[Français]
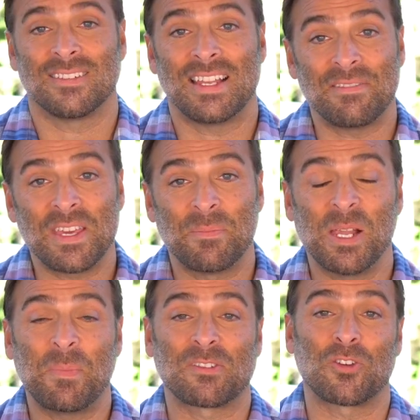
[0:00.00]
La vie est
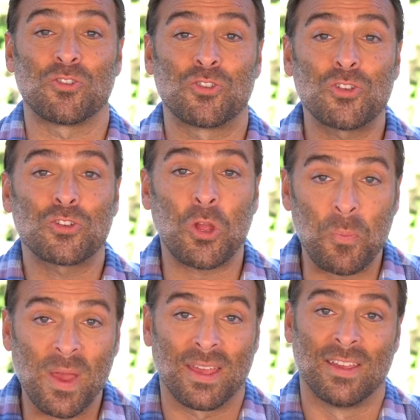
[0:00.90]
belle parce que
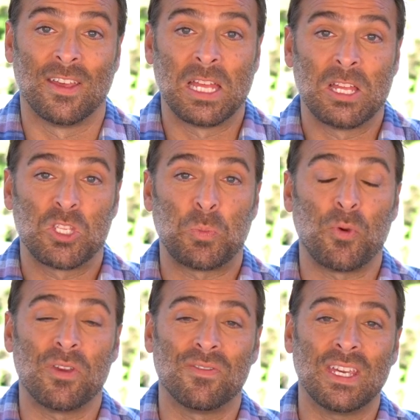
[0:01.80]
justement, tu
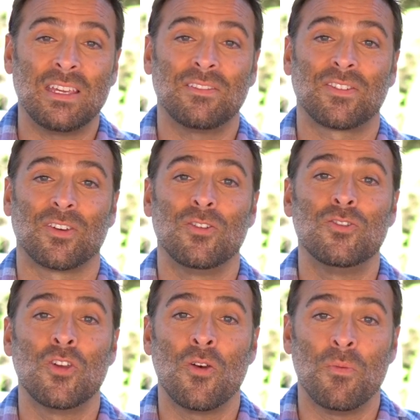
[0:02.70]
peux y vivre
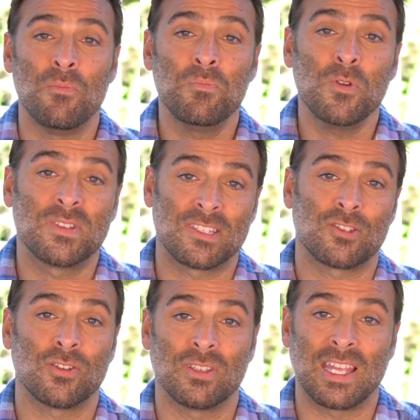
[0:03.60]
une
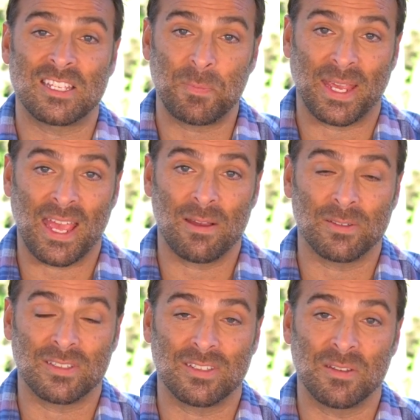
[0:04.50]
multitude
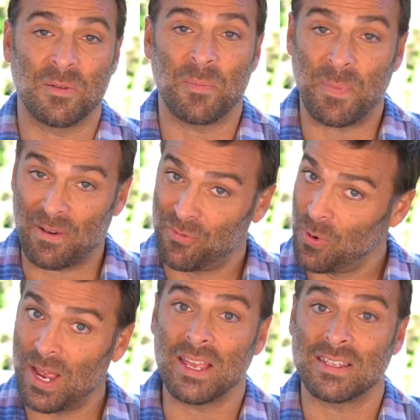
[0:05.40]
d'expériences.
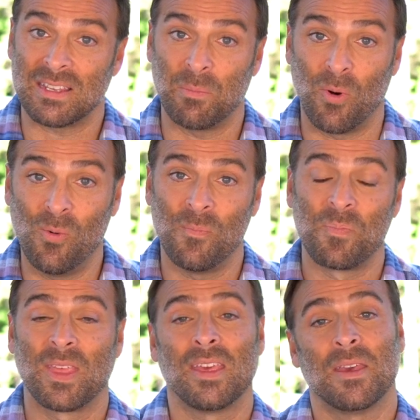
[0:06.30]
Parfois, c'est beau,
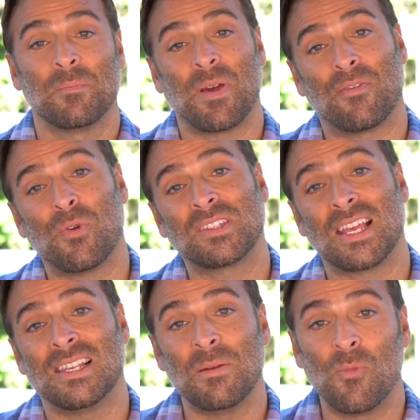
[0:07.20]
parfois,
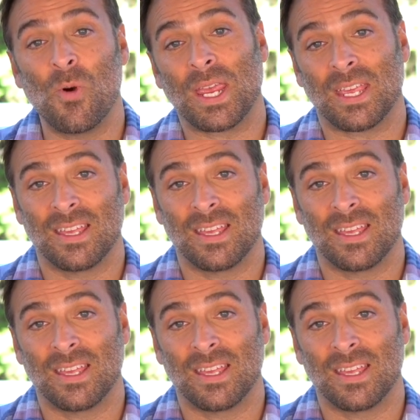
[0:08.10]
ça l'est moins.